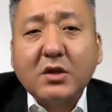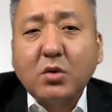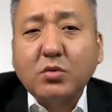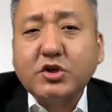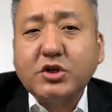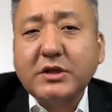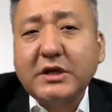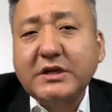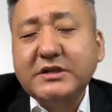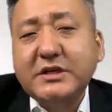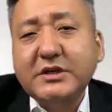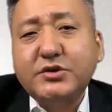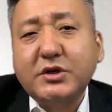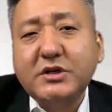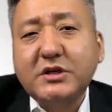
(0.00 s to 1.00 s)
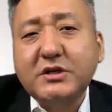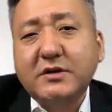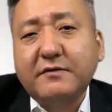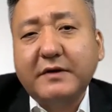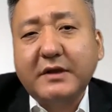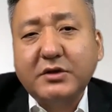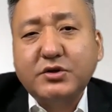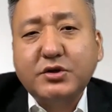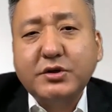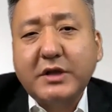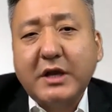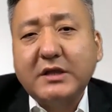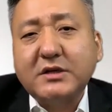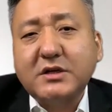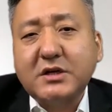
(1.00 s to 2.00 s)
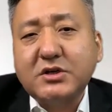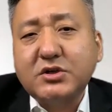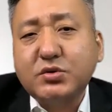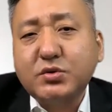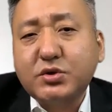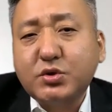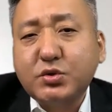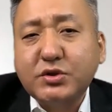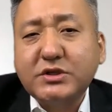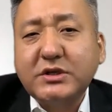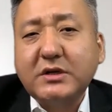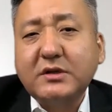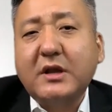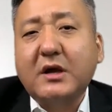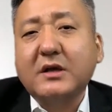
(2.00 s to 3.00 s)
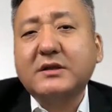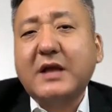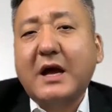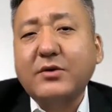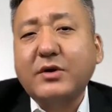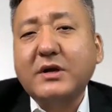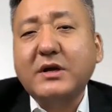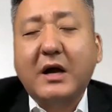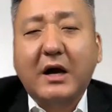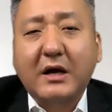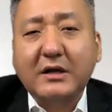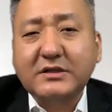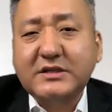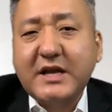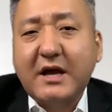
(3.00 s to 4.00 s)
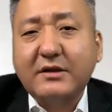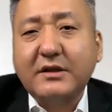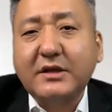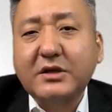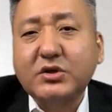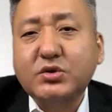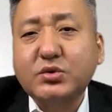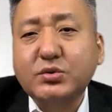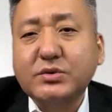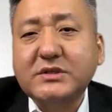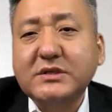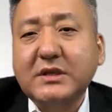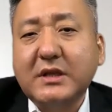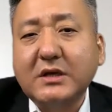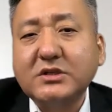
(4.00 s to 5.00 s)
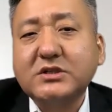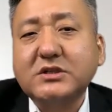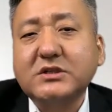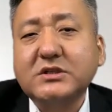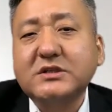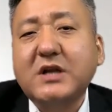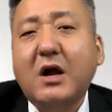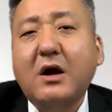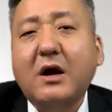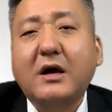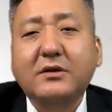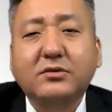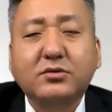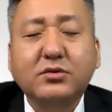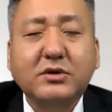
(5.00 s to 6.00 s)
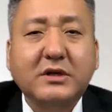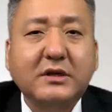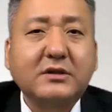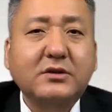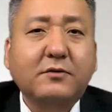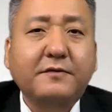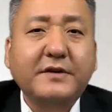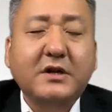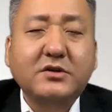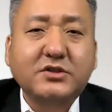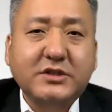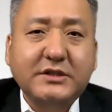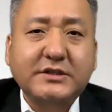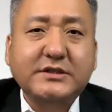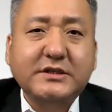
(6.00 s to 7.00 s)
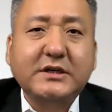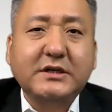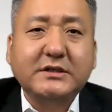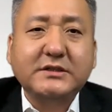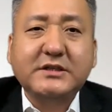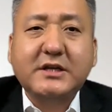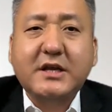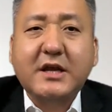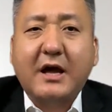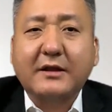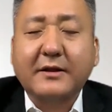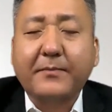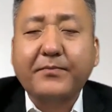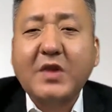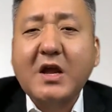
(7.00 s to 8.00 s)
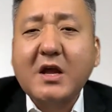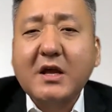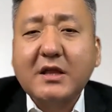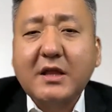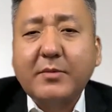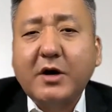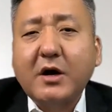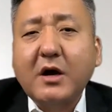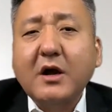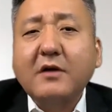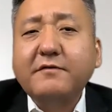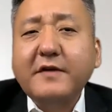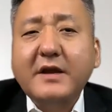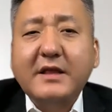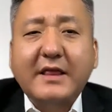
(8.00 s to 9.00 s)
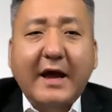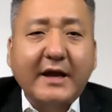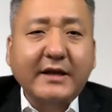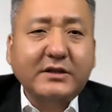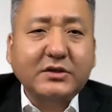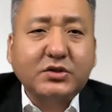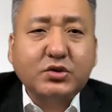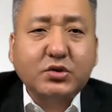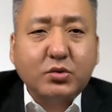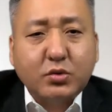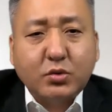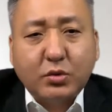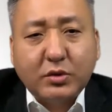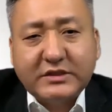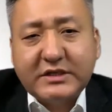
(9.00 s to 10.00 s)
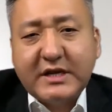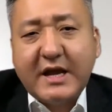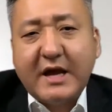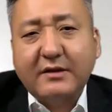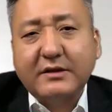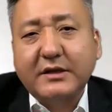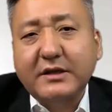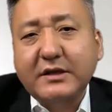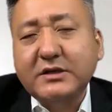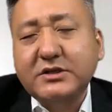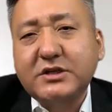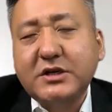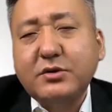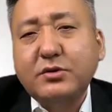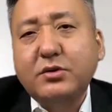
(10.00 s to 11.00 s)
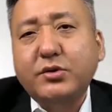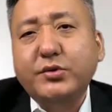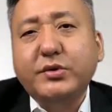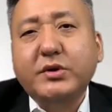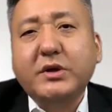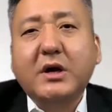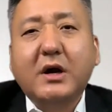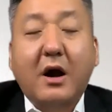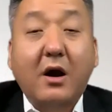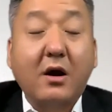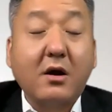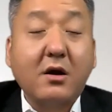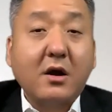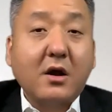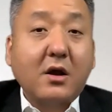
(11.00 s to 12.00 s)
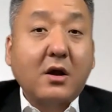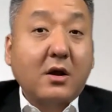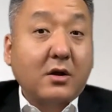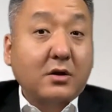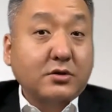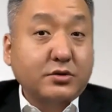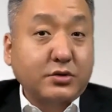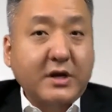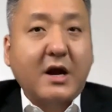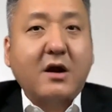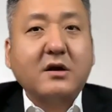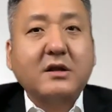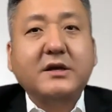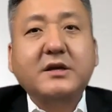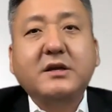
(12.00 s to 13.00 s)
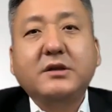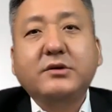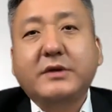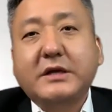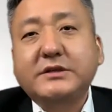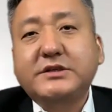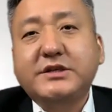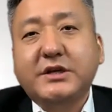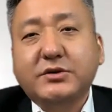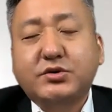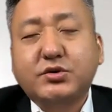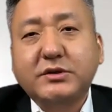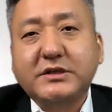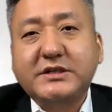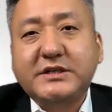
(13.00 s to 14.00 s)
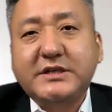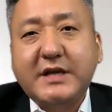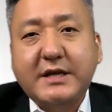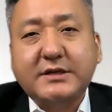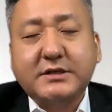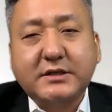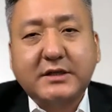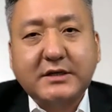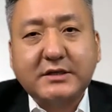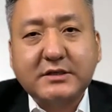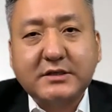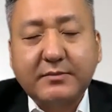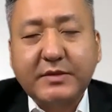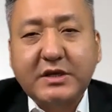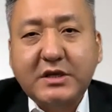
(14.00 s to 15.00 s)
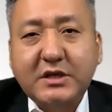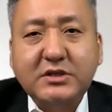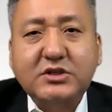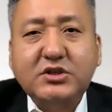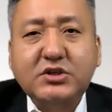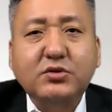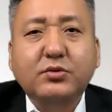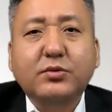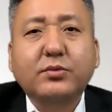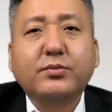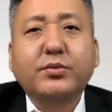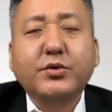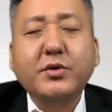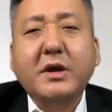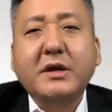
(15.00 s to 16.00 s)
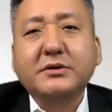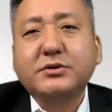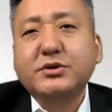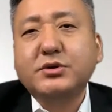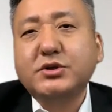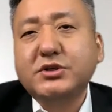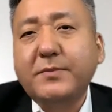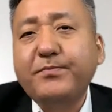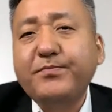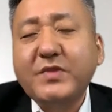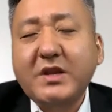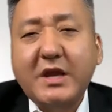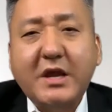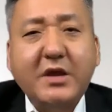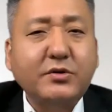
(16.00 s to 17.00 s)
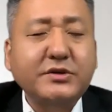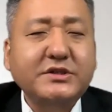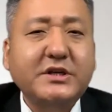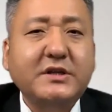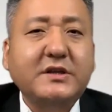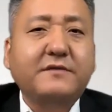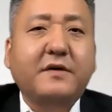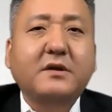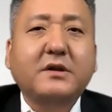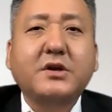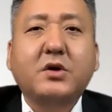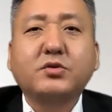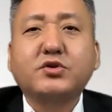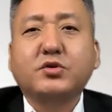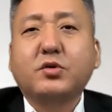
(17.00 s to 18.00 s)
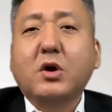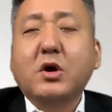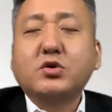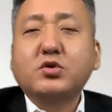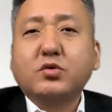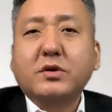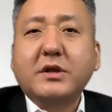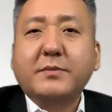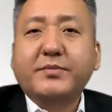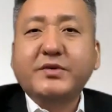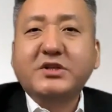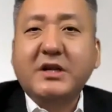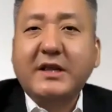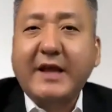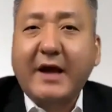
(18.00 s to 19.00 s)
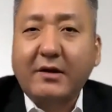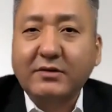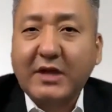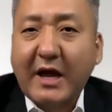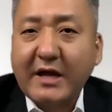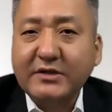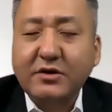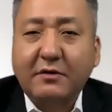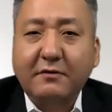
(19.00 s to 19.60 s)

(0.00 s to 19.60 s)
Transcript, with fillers: 同时呢，一些学者认为呢，去年的人数出生呢，大约啊这样的一个数字呢，是让很多人都非常震惊和惊讶的。那么未来的中国这样的一个生育率，而虽然2016年解除了限制，但是人们依旧不愿意去生，也有一些地方的要求，如果你不生两胎就